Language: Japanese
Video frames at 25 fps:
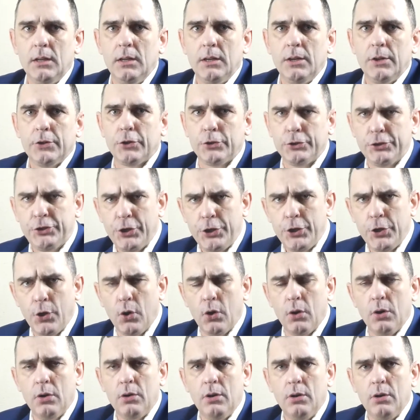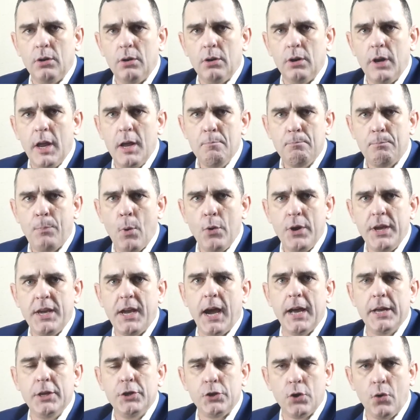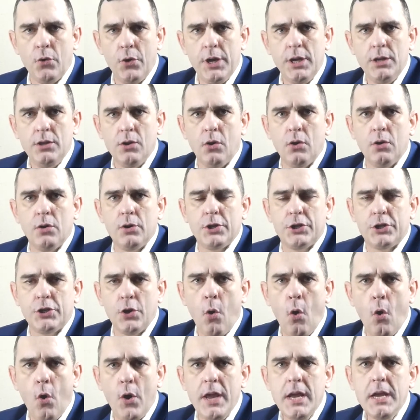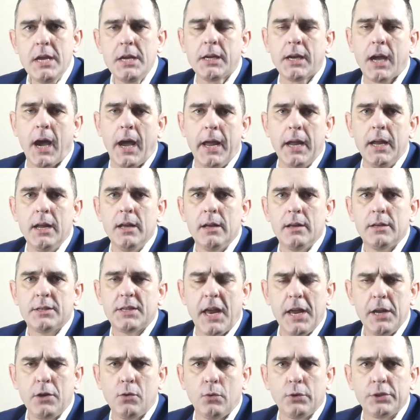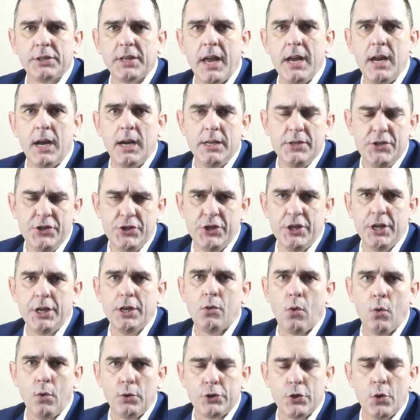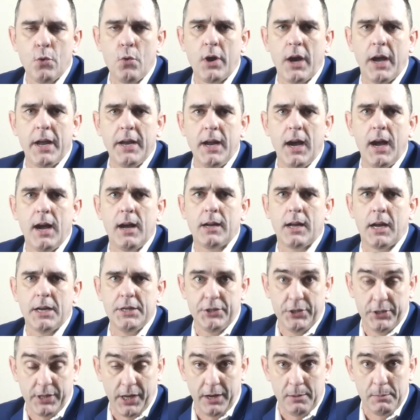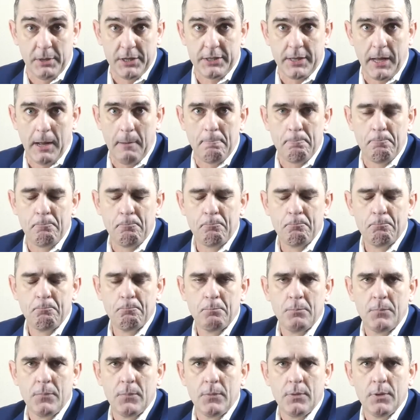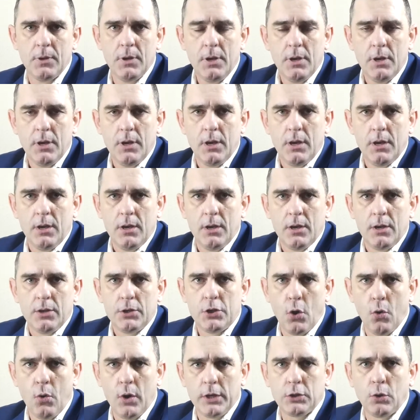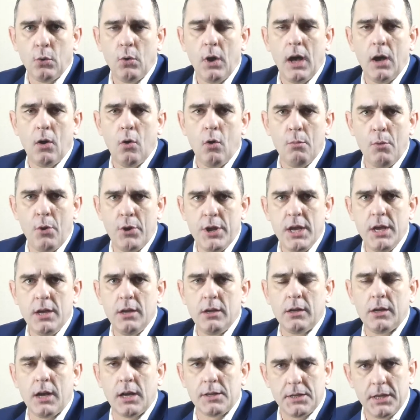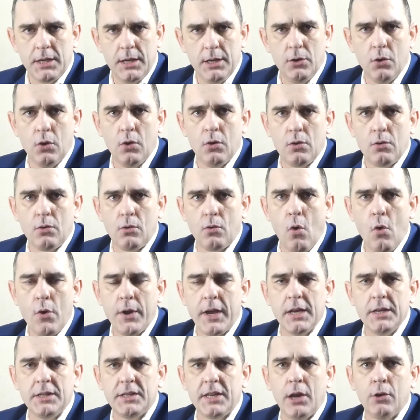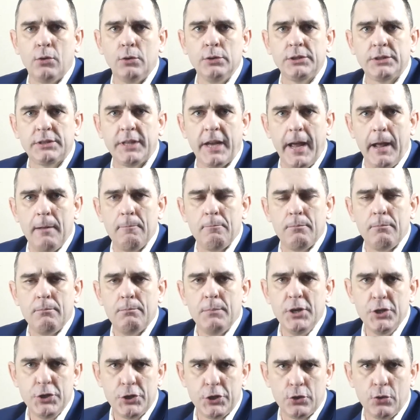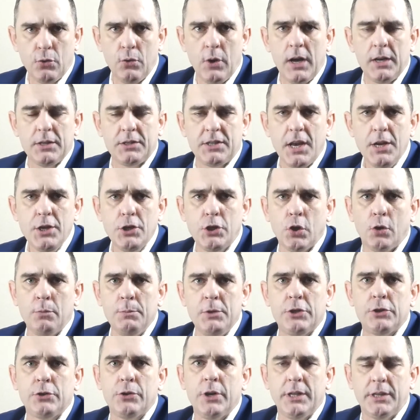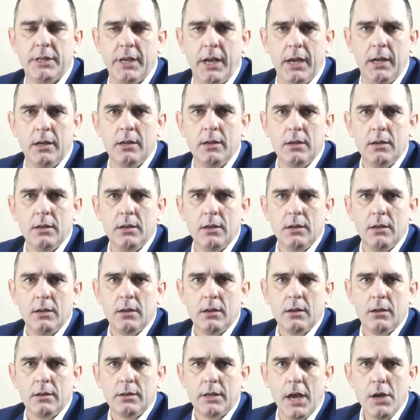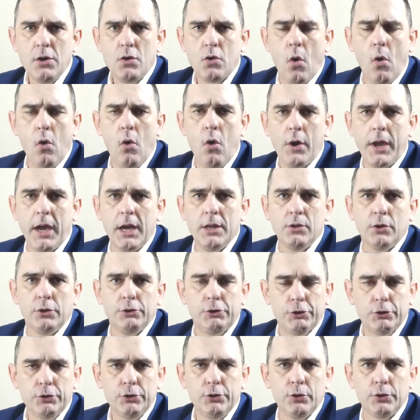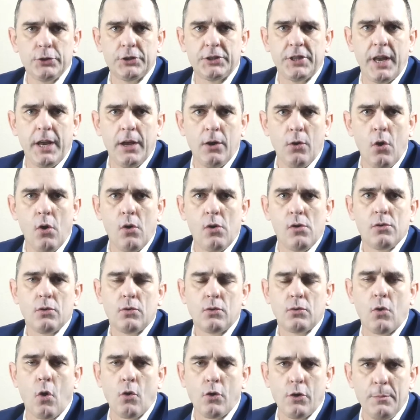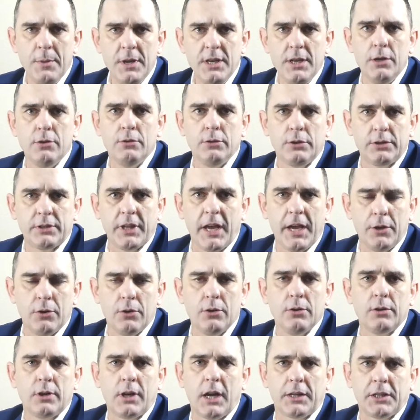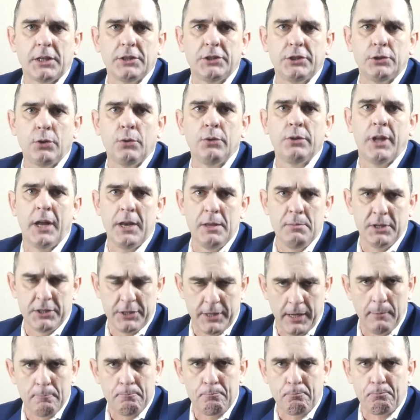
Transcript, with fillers: そして今日連邦議会上院の司法委員会最高裁判事公聴会が開始されました。共和党は主に家庭の合憲性を訴え、民主党は選挙を見据えて、健康保険の重要性を国民に訴える形となりました。